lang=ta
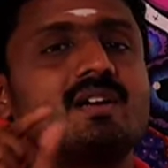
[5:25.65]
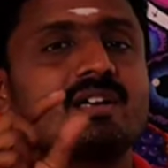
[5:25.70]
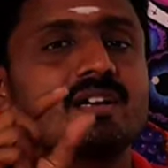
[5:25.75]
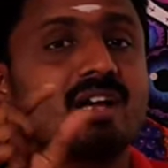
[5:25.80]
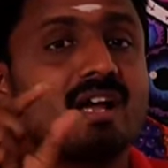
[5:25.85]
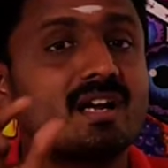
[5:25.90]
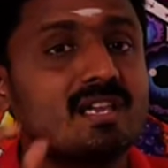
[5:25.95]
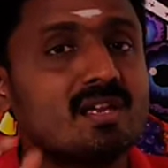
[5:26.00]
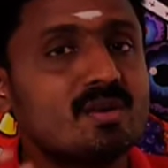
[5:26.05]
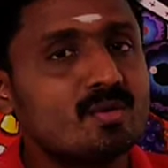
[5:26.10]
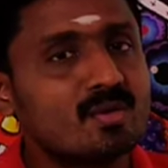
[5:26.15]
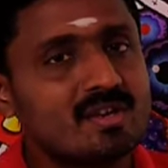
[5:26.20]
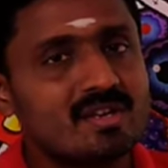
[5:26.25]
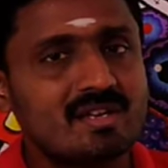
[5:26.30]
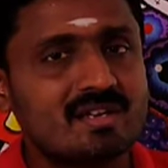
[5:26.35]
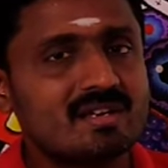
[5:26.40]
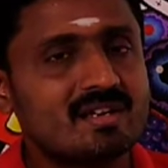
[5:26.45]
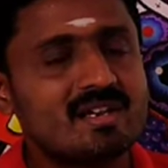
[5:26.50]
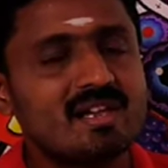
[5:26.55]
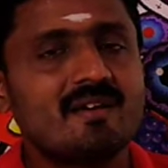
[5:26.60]
கனியுரை
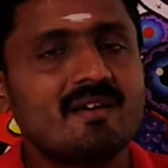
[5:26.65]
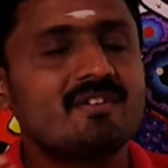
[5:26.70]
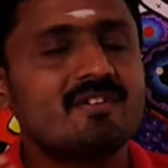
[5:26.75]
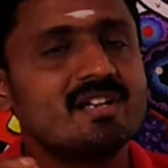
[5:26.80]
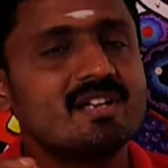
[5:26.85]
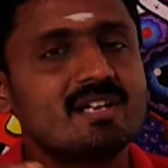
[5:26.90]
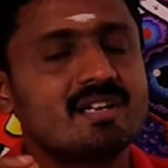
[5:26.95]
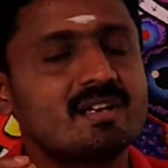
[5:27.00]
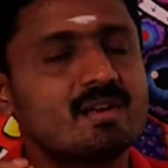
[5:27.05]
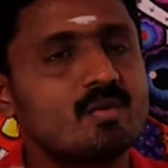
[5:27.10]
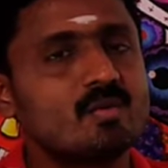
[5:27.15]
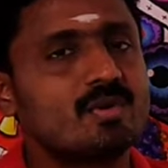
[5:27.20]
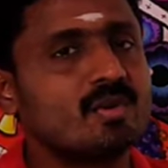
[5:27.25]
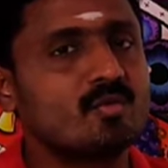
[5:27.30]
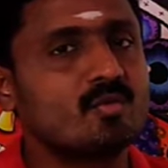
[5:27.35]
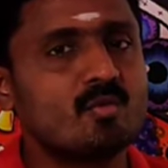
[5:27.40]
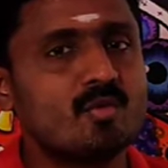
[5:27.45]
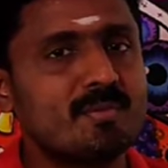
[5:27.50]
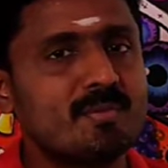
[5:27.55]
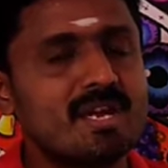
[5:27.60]
இருக்கு இல்லையா வெளியில் இருக்கக்கூடிய
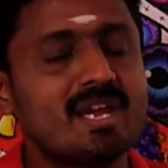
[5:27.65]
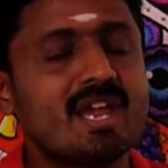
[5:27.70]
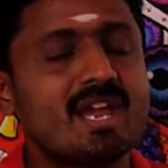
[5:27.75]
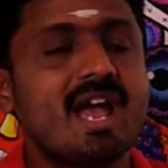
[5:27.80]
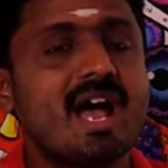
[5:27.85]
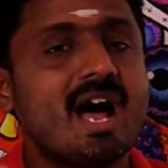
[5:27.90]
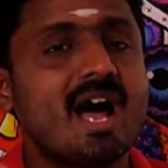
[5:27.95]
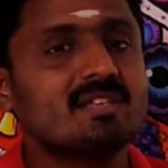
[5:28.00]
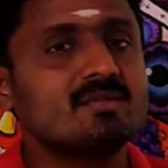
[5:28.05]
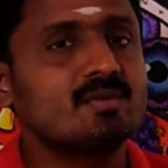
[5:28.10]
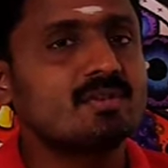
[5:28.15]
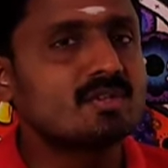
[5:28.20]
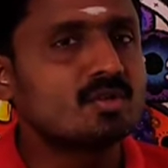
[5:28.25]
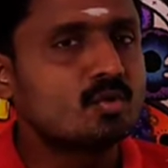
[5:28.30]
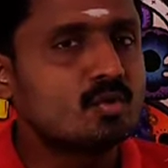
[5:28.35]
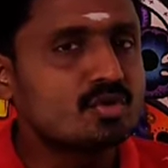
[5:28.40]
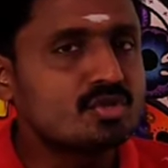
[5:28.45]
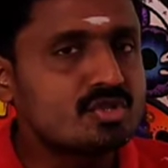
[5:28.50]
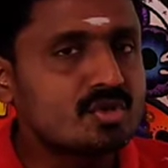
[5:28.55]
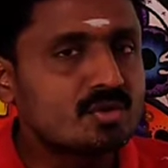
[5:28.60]
ஊமி அது வந்து
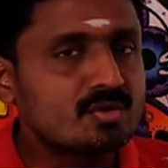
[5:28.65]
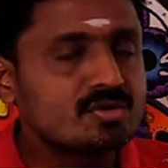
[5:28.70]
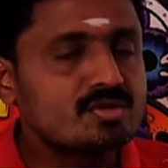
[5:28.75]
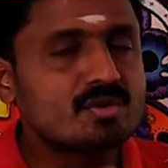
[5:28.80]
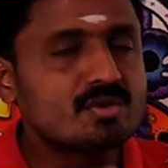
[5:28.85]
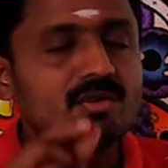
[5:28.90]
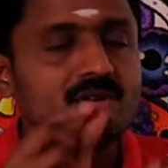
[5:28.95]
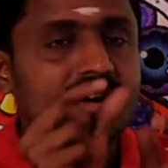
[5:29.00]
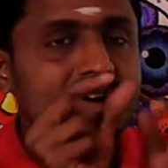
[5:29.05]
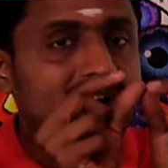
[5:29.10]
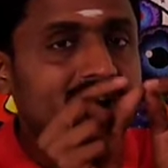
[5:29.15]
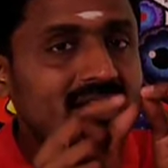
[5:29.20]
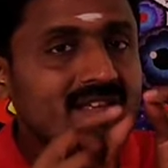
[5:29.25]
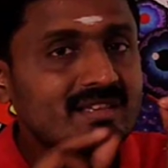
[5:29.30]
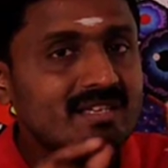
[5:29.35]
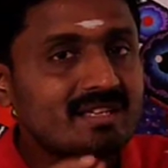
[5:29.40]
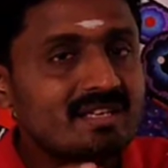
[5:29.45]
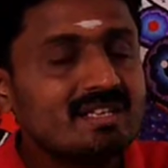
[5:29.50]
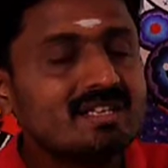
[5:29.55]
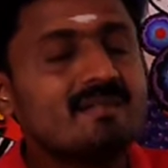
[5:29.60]
கொஞ்சம் கொஞ்சம் அந்த